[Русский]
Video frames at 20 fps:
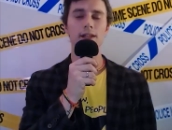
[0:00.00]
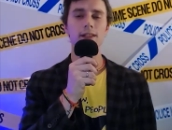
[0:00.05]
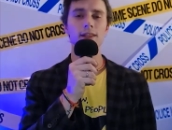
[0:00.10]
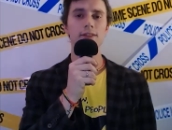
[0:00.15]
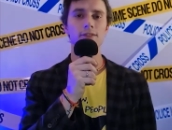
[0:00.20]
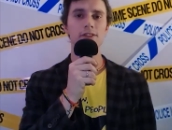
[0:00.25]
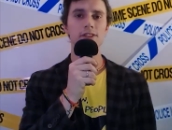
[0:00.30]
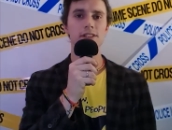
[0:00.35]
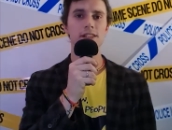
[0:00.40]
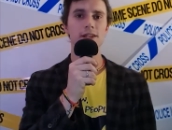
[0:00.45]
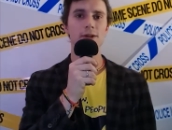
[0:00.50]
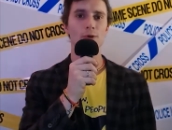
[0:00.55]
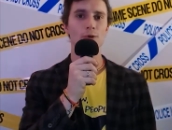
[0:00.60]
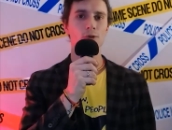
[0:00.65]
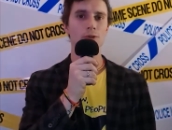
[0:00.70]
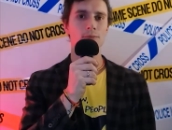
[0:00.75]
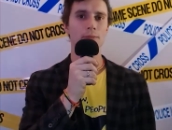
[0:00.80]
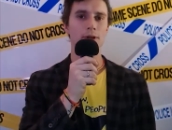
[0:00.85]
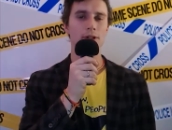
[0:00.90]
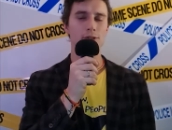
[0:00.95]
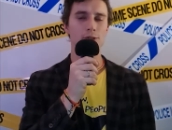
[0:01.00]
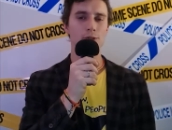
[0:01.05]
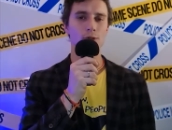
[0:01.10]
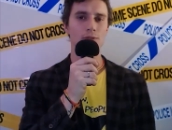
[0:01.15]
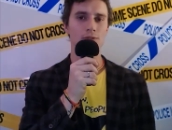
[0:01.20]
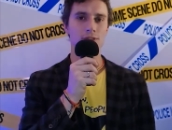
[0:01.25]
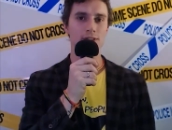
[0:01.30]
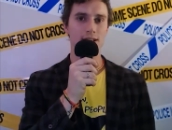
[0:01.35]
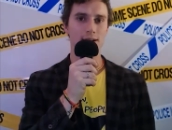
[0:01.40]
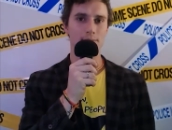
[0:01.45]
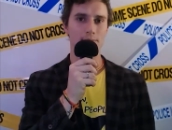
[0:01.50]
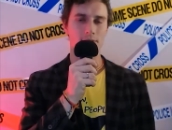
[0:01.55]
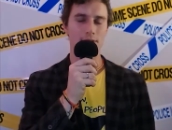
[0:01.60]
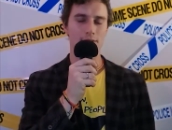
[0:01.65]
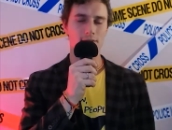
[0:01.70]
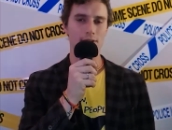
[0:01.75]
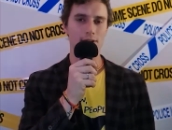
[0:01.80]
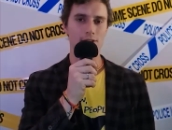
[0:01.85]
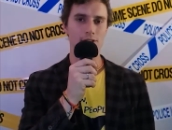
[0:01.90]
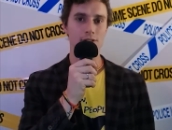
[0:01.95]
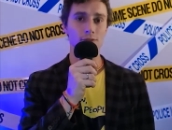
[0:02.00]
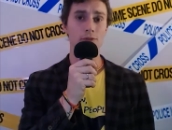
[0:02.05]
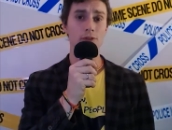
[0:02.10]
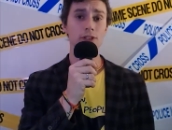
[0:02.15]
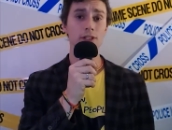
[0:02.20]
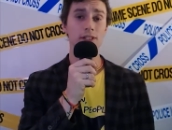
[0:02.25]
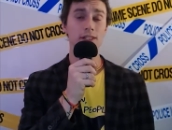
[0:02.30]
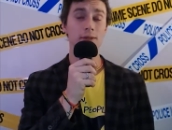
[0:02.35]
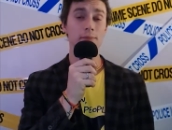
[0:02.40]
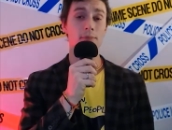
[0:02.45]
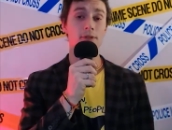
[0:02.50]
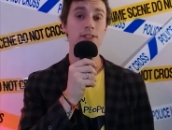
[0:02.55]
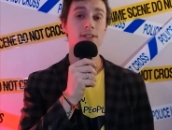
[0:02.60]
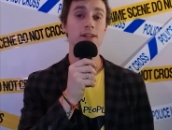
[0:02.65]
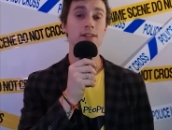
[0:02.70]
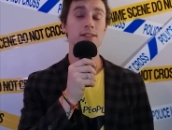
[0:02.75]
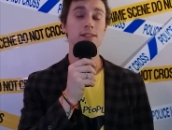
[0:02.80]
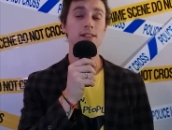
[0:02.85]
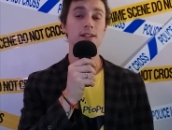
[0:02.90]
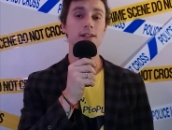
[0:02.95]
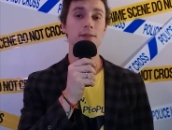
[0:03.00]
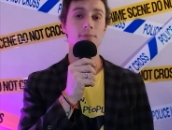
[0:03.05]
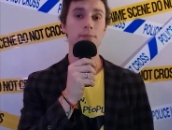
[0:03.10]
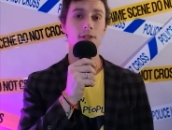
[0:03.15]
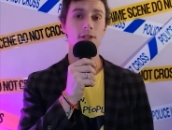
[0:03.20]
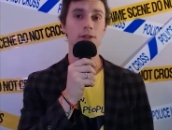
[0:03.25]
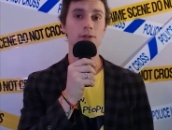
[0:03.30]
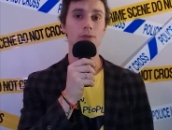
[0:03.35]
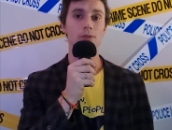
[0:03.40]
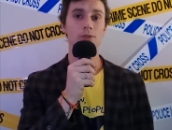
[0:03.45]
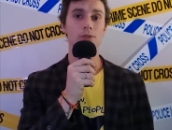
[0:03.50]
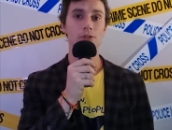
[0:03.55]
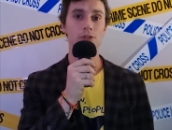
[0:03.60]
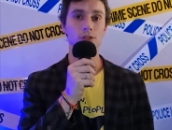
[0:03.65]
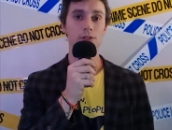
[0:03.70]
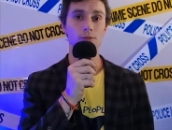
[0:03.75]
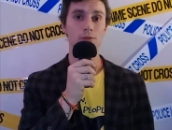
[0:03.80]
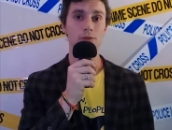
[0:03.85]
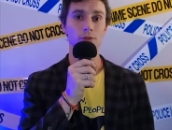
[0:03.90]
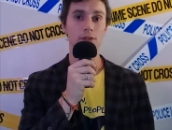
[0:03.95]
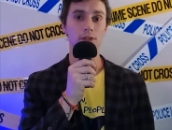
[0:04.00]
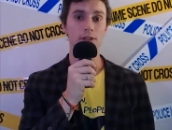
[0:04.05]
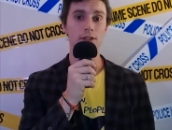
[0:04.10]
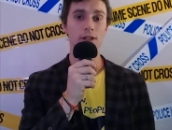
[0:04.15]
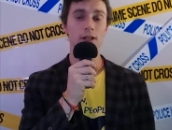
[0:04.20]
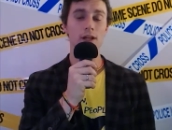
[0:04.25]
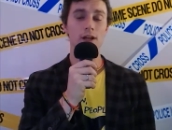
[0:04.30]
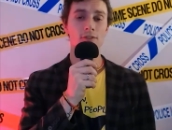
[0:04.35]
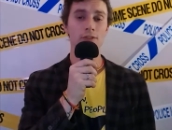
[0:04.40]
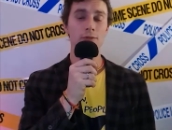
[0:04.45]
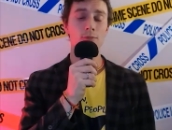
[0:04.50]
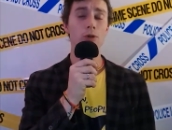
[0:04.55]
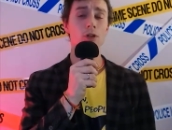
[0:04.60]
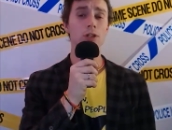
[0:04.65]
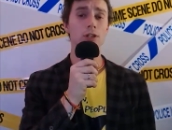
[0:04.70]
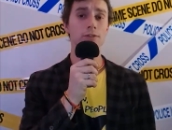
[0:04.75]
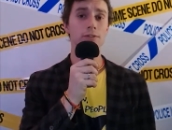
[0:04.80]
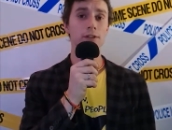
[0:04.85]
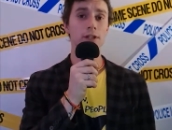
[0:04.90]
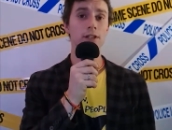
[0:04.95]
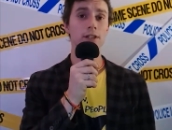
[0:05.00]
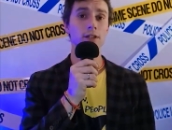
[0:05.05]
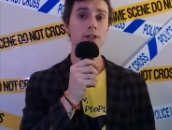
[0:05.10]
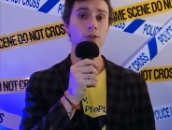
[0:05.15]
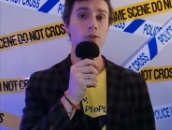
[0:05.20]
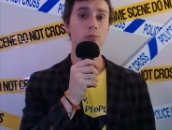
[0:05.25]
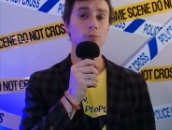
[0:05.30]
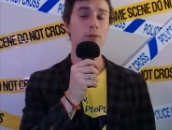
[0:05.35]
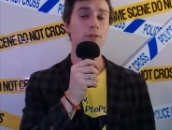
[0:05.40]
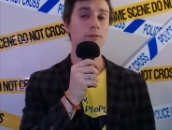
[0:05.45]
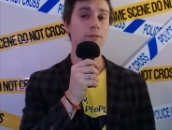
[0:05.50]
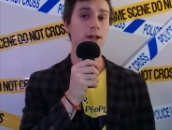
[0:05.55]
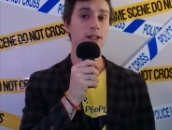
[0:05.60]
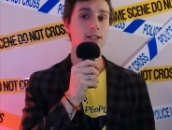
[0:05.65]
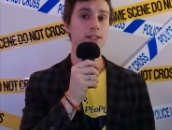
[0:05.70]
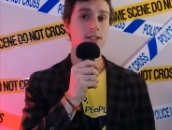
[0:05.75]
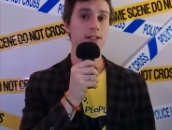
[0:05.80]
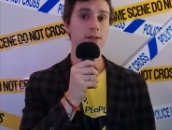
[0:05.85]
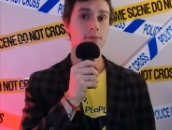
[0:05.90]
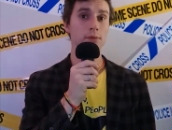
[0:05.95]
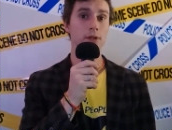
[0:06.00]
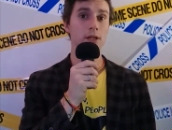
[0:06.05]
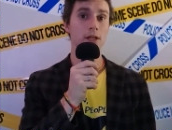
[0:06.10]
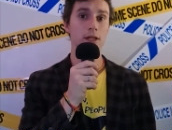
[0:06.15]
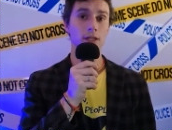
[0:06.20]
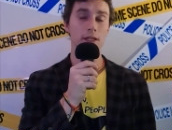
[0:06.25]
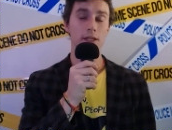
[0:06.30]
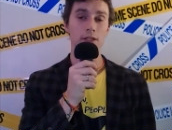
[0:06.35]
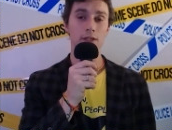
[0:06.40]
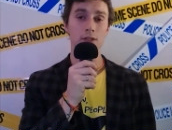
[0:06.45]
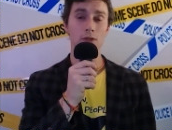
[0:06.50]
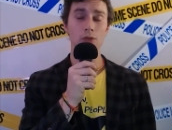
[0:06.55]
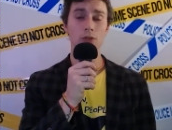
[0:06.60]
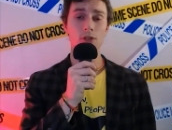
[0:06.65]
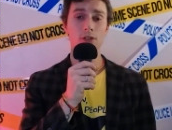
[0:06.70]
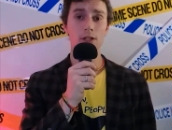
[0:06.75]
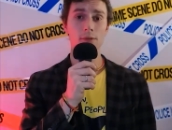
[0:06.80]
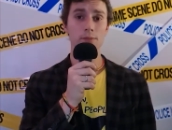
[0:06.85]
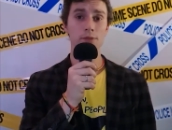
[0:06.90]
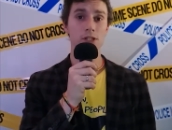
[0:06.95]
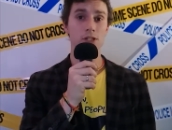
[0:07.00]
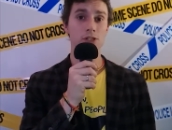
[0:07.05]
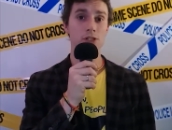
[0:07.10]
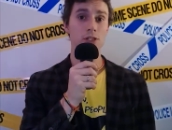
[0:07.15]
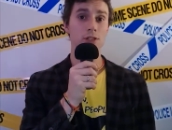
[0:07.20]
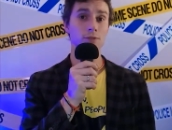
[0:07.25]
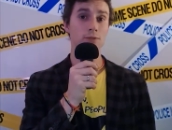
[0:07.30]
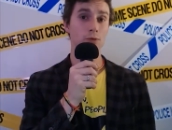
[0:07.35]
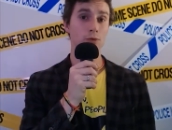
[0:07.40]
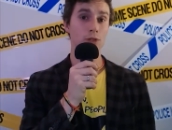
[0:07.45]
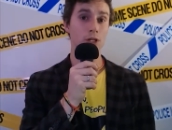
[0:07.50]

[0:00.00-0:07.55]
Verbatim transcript: и от новостей от борцов за права животных непосредственно к миру животных. Футбольные фанаты клуба Вест Хэм и Тоттенхэм сошлись в